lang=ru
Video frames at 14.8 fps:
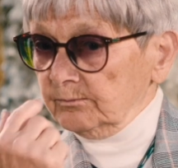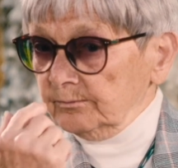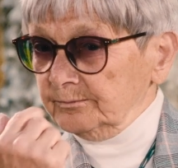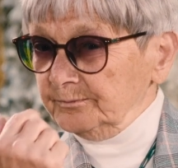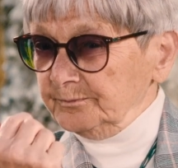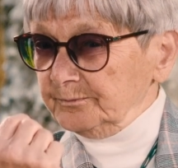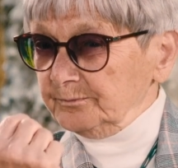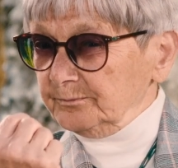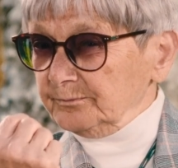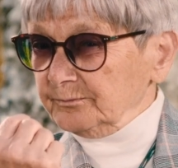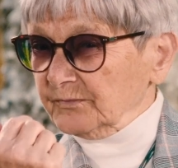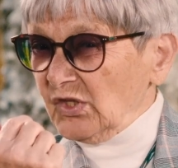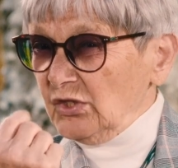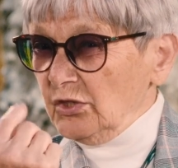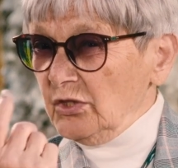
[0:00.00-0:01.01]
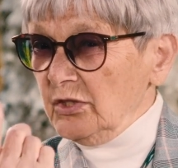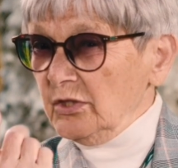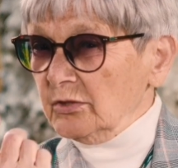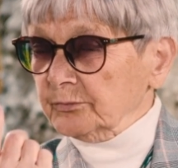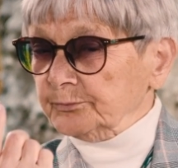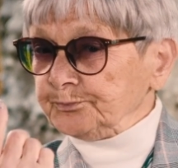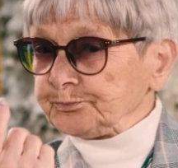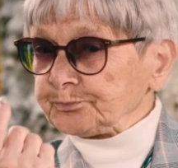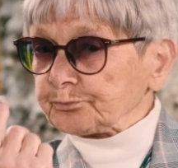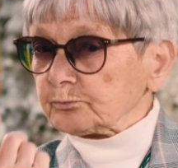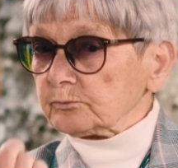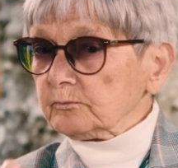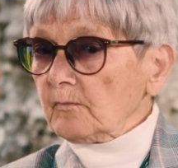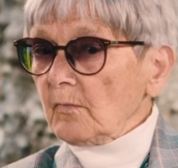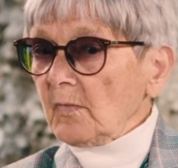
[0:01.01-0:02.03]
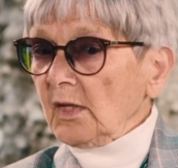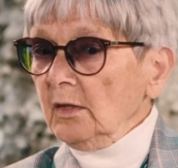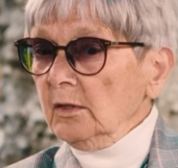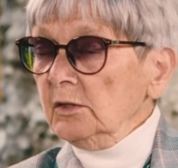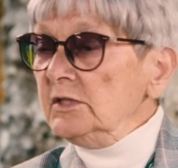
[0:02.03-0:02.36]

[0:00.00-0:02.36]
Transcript: и э,